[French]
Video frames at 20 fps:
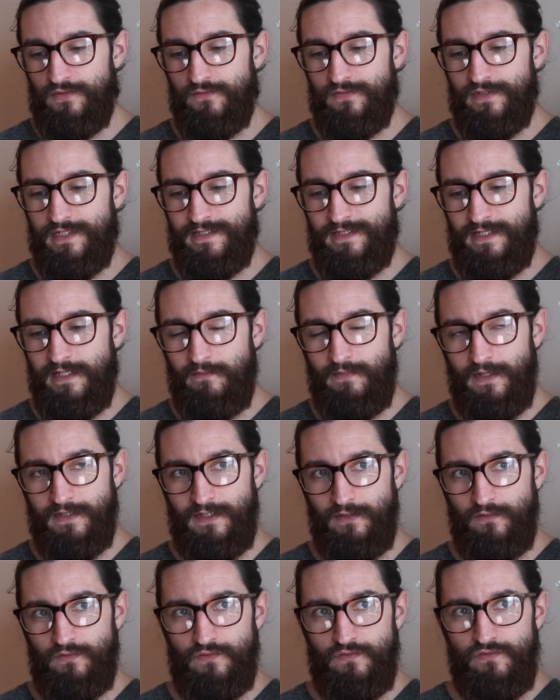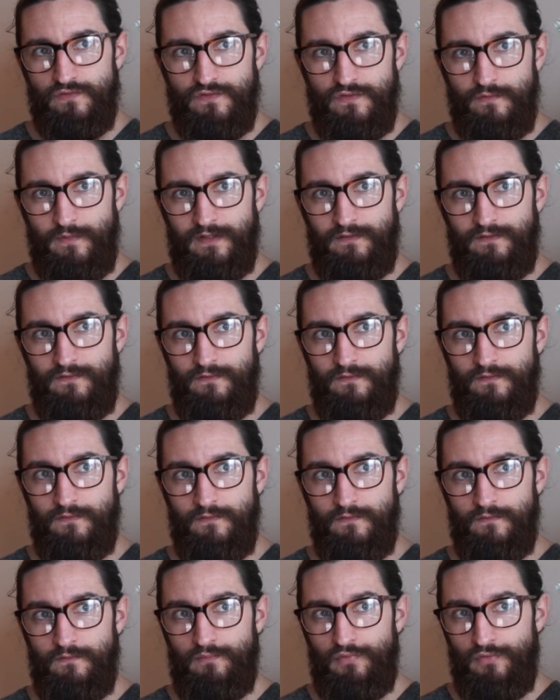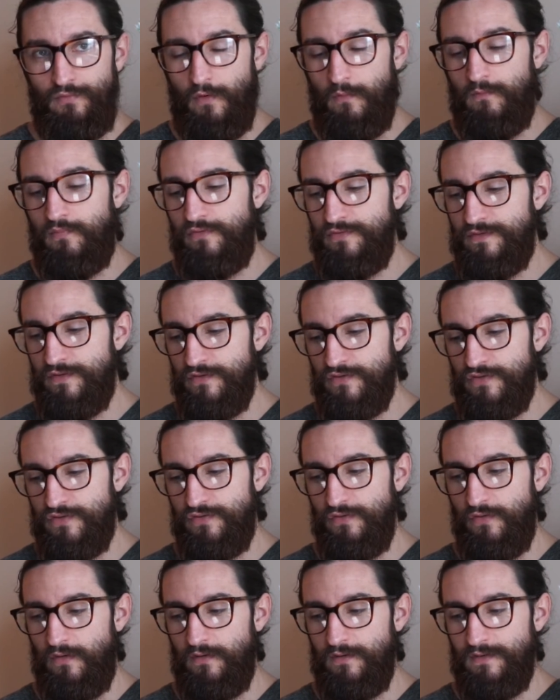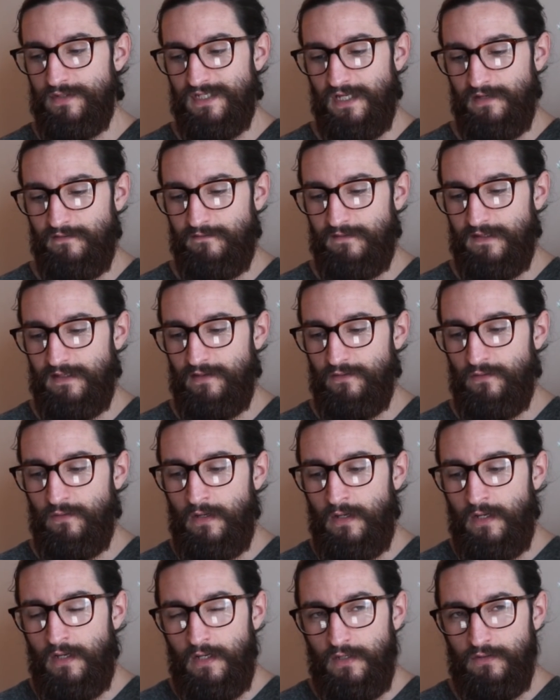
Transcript: Donc j'ai essayé à partir du 12 de mettre une pub en plus sur euh, chaque vidéo.